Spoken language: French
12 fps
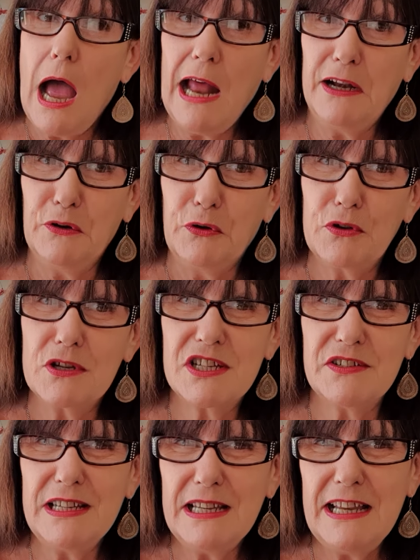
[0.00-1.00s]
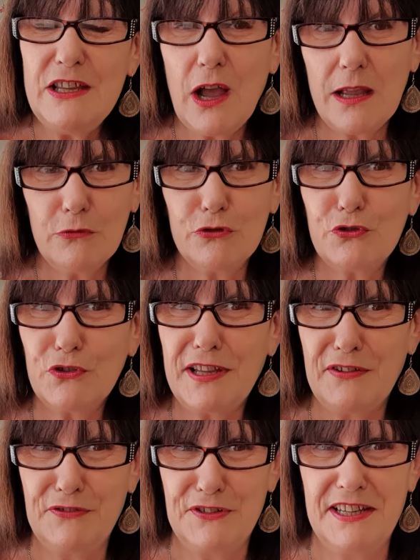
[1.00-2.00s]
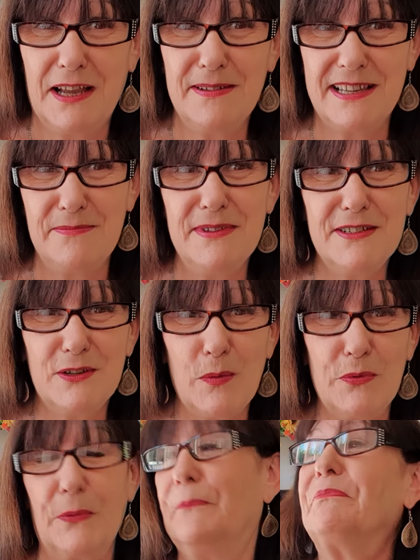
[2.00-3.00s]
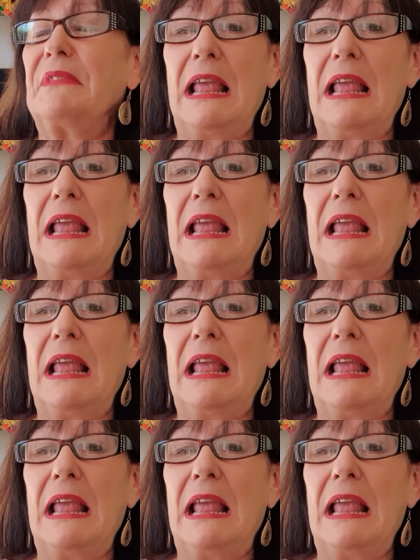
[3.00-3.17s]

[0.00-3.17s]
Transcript: Alors, j'ai énormément de choses à vous dire mes amis scorpions.